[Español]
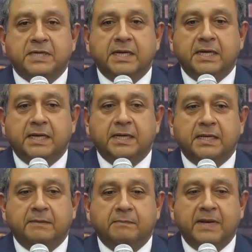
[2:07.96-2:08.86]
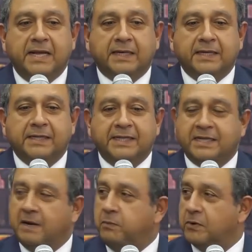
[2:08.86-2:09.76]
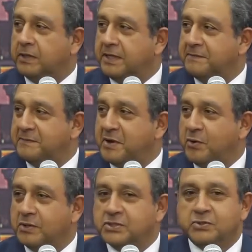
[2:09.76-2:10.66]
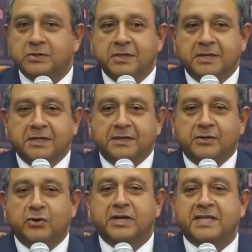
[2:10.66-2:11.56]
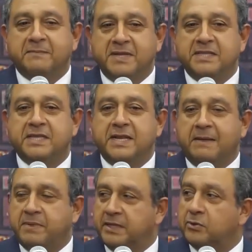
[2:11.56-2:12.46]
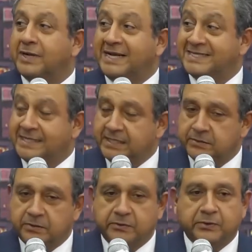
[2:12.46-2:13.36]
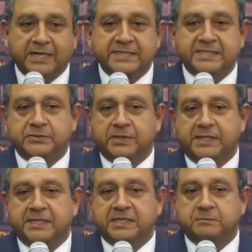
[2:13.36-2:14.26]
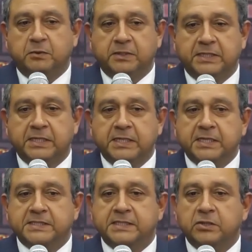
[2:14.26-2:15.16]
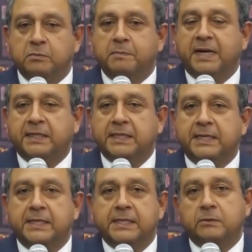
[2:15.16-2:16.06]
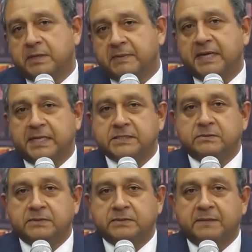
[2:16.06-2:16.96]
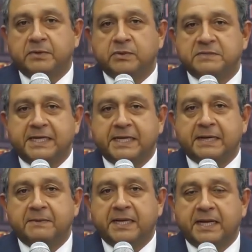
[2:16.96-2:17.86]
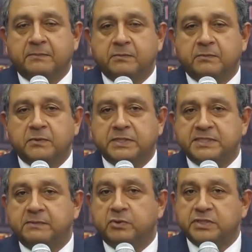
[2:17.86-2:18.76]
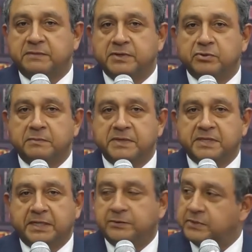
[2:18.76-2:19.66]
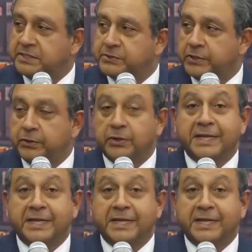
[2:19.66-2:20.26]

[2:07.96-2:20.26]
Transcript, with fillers: a, hablar de transporte. Mejor dicho, no netamente de la parte organizacional del transporte, sino parte de un tema que es también una especialidad que manejamos, que es el procedimiento administrativo sancionador